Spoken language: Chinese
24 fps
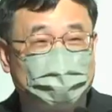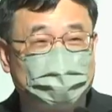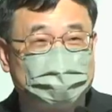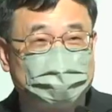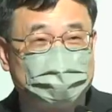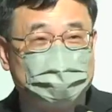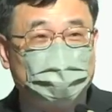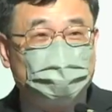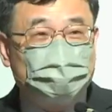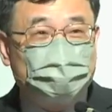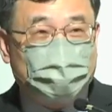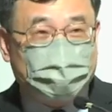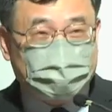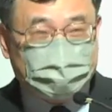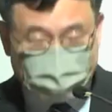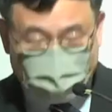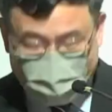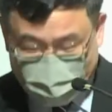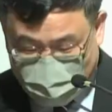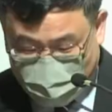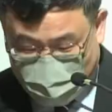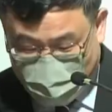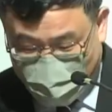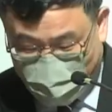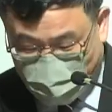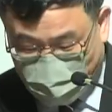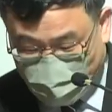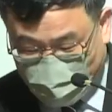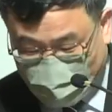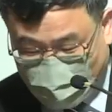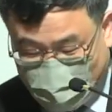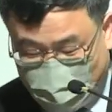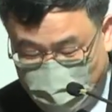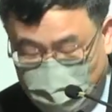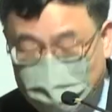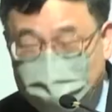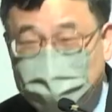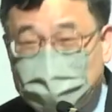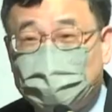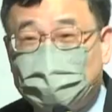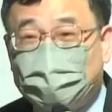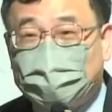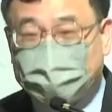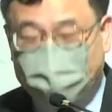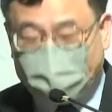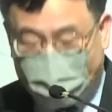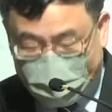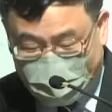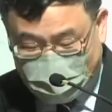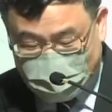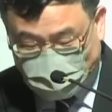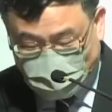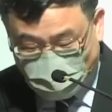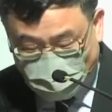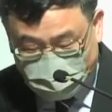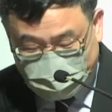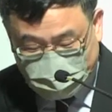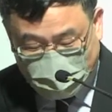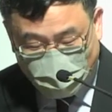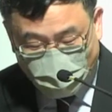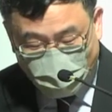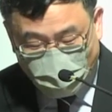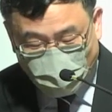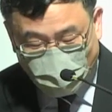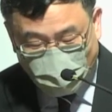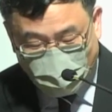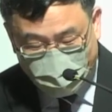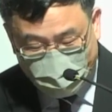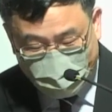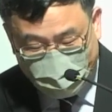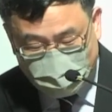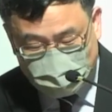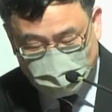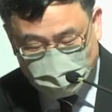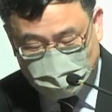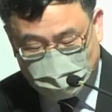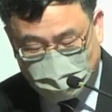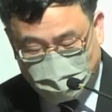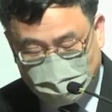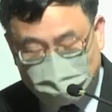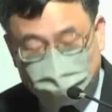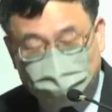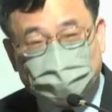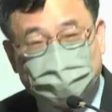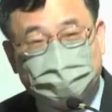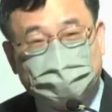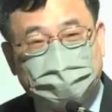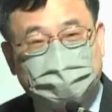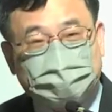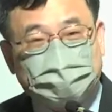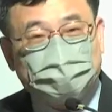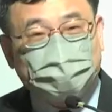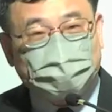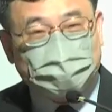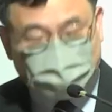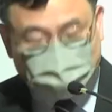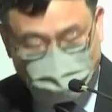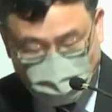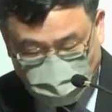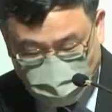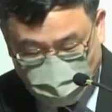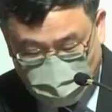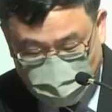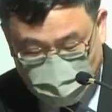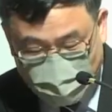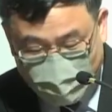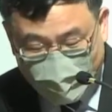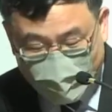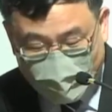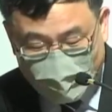挺有远见的啊，他们认为太阳终将会毁灭，所以他们做些自我牺牲。